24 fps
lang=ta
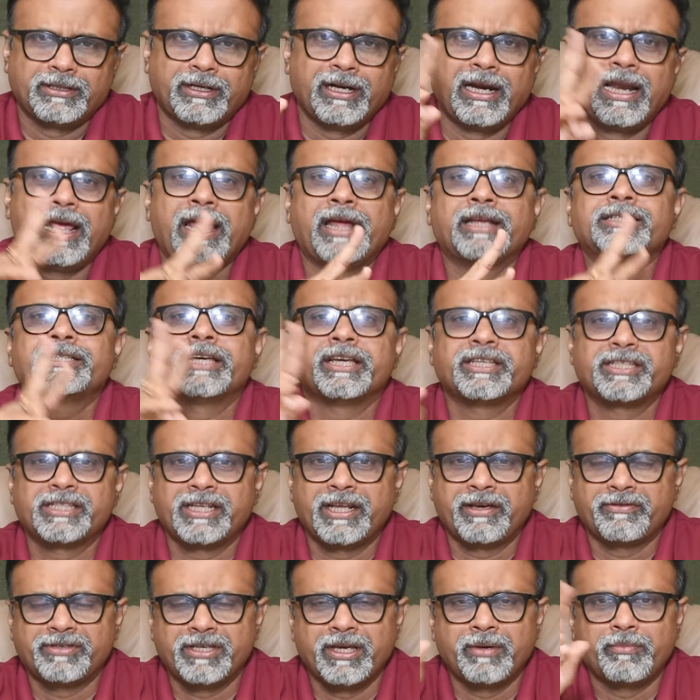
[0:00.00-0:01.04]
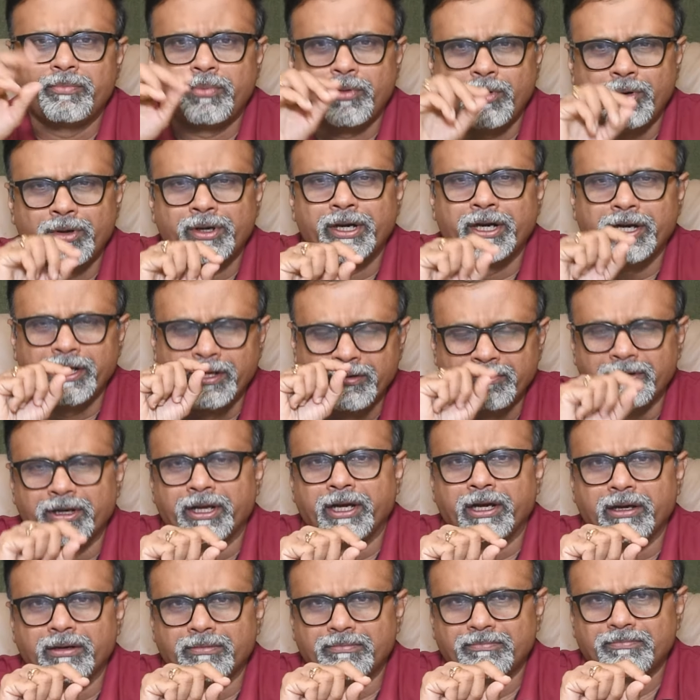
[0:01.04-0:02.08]
ரிலையன்ஸ் ஹெச்டிஎஃப்சி போன்ற
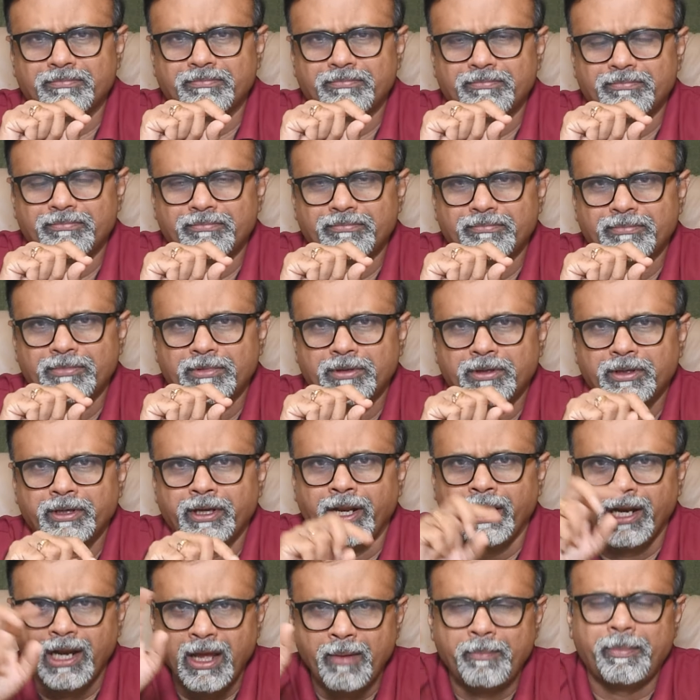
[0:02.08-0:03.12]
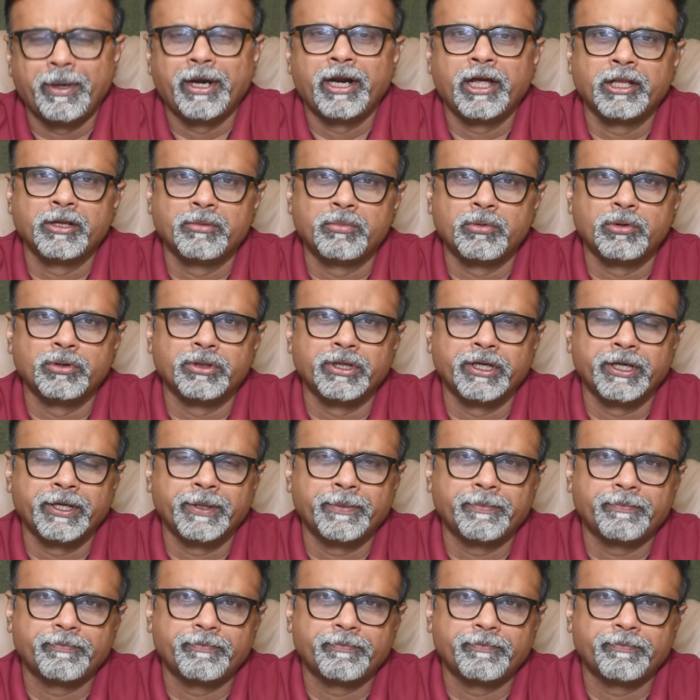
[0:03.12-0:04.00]
நிறுவனங்கள் நல்லா பண்ணாத போது